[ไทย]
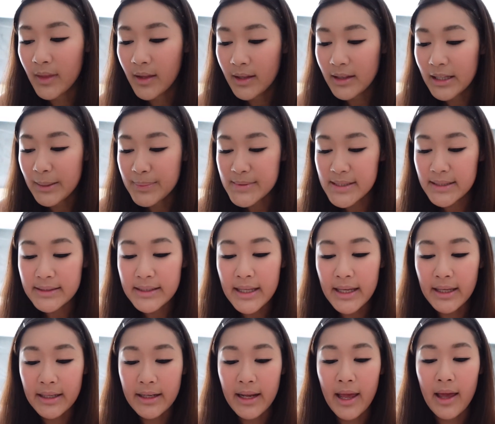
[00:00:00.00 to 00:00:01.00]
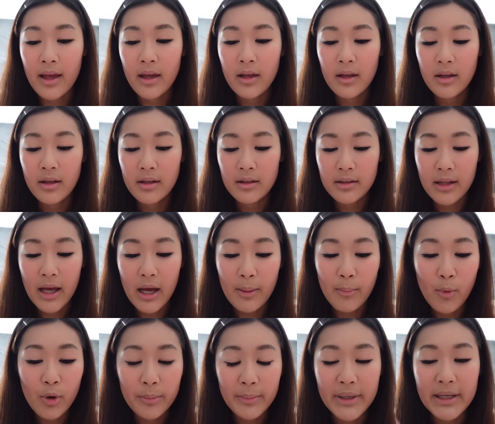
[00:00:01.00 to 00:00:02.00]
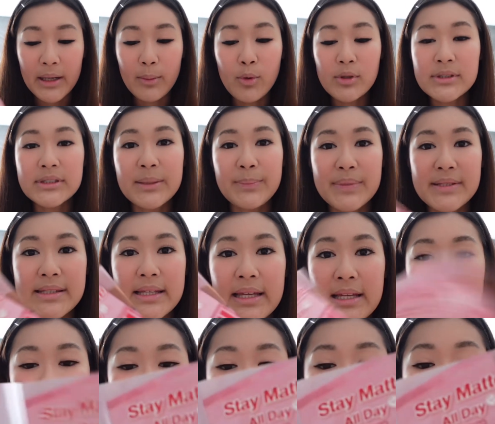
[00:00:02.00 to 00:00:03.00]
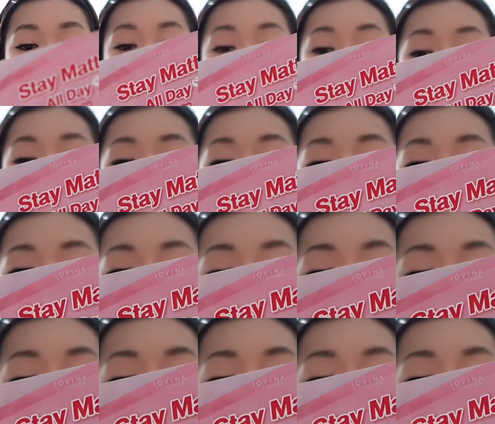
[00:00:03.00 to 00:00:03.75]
ลิปสติกเนี่ย ทั้งหมดมีทั้งหมด1ีใช่ไหมคะ แล้วเขาก็ตั้